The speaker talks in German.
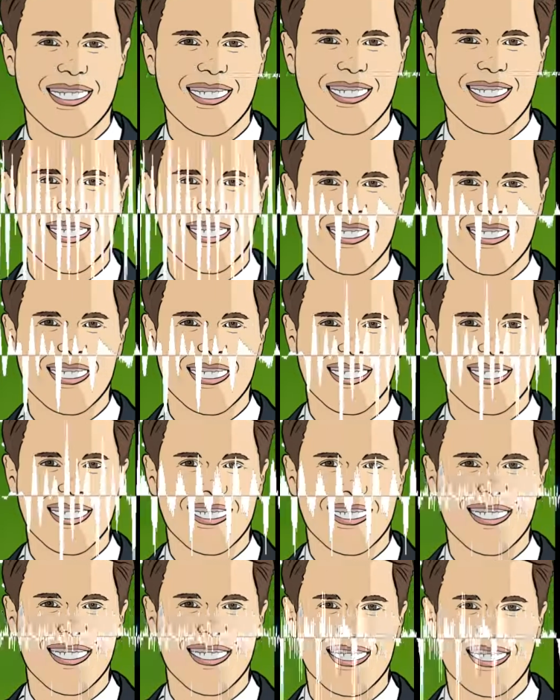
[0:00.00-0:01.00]
selber
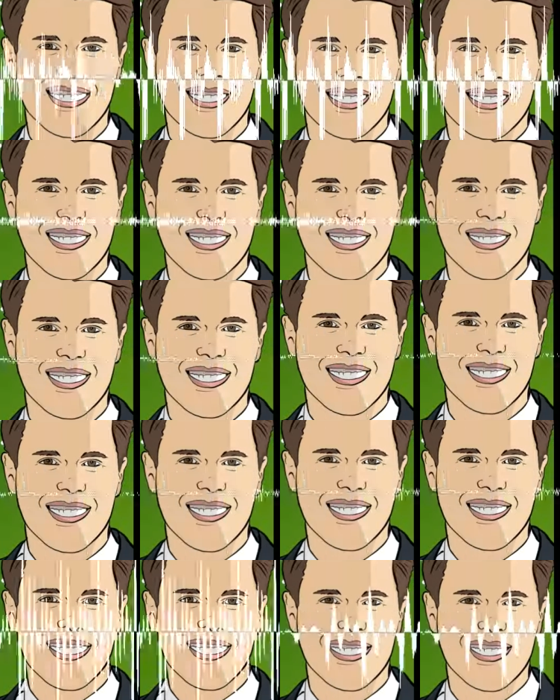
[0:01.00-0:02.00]
stellen keine
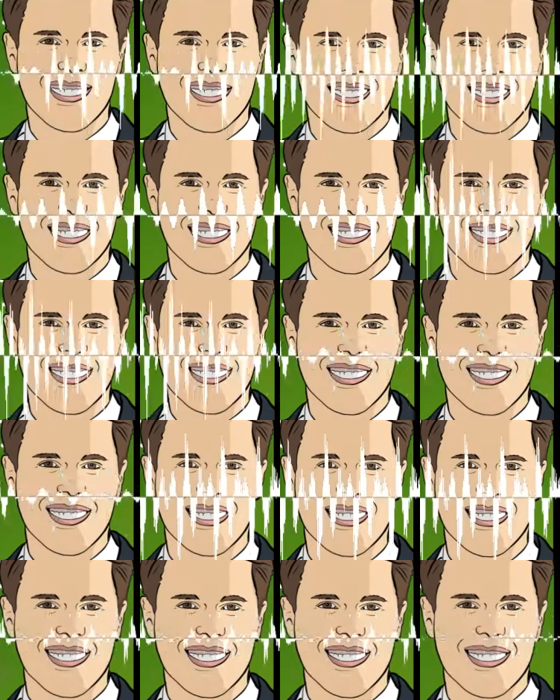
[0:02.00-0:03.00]
Zertifikate oder irgendwelche
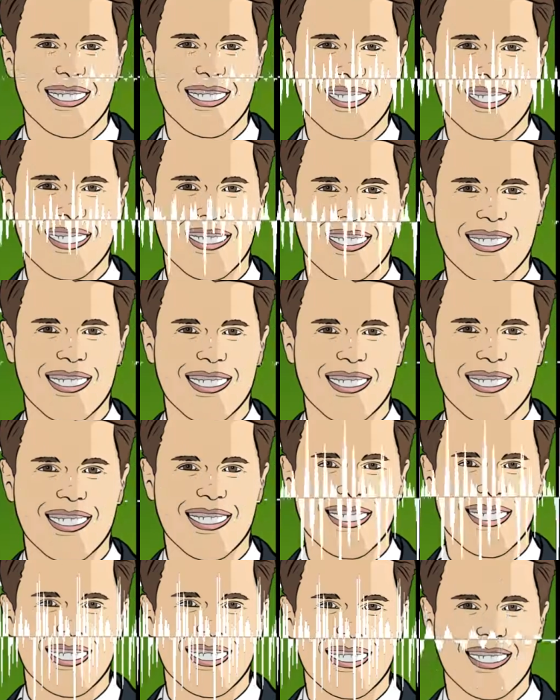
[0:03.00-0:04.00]
Labels aus,
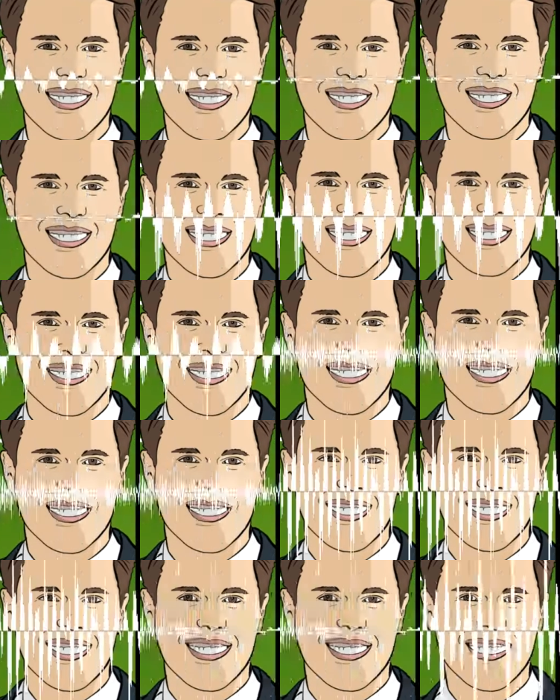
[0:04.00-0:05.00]
sondern die
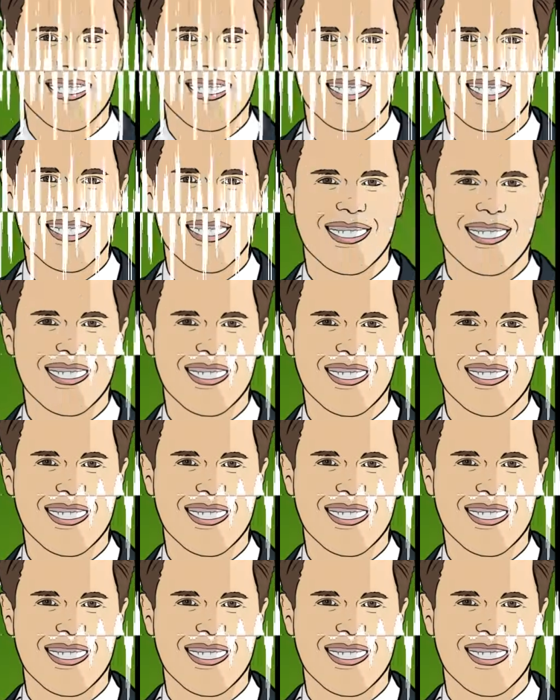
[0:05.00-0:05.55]
Threshold,